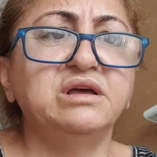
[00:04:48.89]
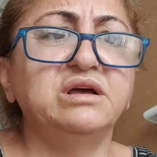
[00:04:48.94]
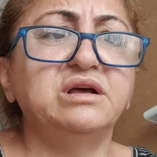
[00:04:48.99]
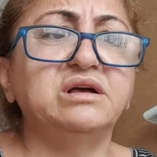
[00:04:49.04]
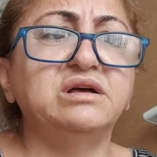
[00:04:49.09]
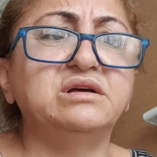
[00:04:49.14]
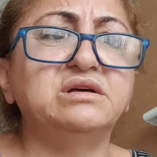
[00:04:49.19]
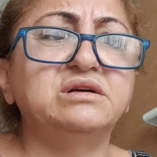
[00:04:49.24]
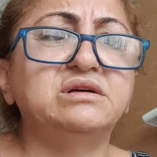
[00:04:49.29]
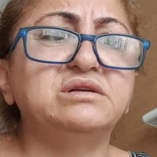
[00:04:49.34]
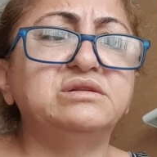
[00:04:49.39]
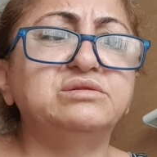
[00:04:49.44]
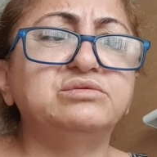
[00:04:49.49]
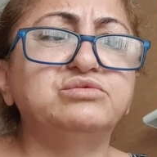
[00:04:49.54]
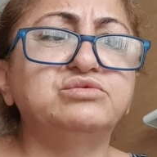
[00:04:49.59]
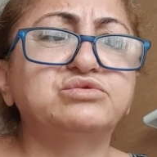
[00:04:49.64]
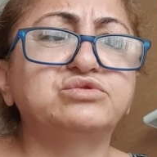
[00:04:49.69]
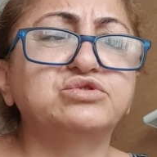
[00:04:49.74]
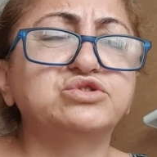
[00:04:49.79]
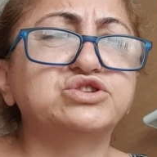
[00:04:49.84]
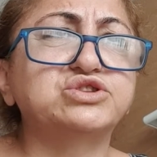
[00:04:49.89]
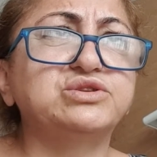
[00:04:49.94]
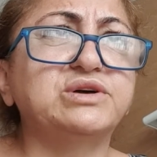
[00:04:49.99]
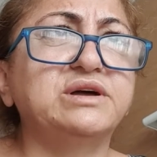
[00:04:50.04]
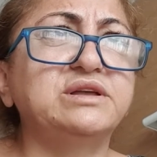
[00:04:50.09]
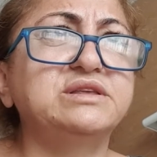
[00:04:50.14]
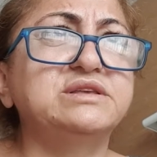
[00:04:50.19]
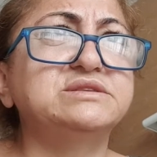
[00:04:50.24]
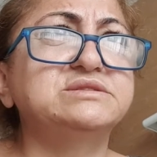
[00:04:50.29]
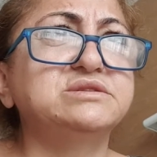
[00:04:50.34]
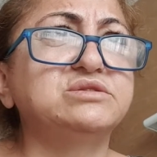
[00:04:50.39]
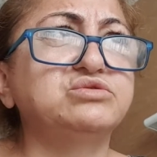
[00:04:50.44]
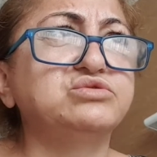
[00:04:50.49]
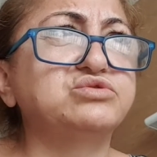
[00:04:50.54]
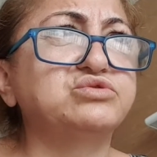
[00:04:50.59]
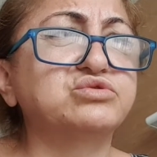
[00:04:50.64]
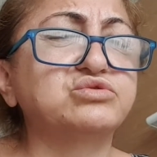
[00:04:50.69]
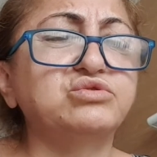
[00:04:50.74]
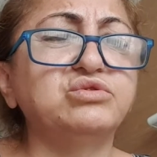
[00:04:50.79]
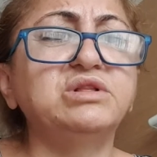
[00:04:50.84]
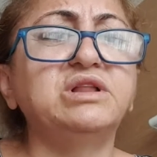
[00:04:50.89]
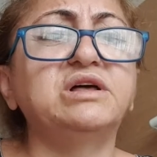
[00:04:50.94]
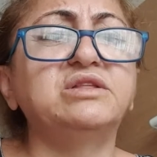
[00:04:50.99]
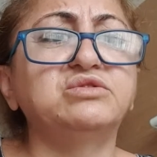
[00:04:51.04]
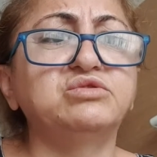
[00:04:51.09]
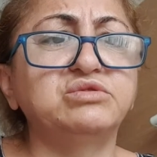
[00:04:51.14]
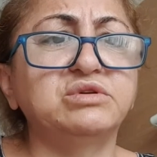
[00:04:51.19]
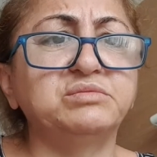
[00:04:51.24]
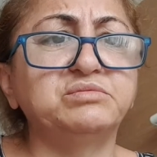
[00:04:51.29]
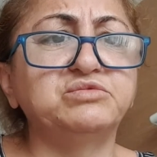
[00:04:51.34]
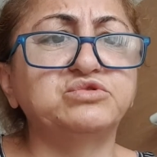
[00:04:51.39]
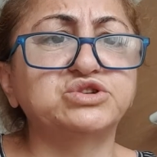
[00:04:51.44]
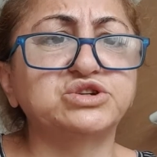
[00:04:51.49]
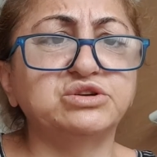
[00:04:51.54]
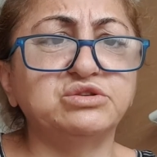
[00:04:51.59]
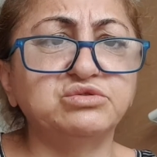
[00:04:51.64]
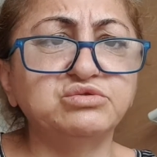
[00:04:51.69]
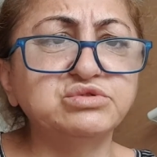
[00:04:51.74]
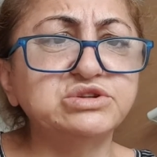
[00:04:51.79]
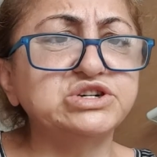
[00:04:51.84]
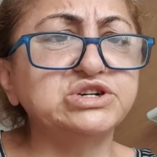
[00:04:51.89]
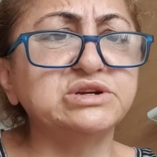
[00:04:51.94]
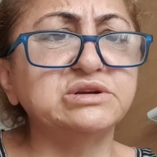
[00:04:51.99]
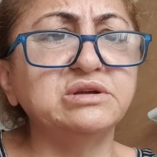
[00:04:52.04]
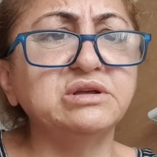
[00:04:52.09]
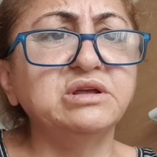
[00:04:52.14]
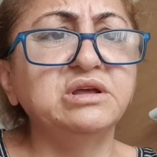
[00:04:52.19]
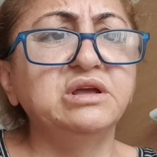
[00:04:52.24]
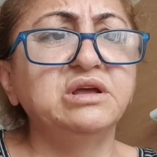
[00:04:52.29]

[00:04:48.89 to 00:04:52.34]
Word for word: Э, Но ну, то, что они делают укол, оно немножко лучше.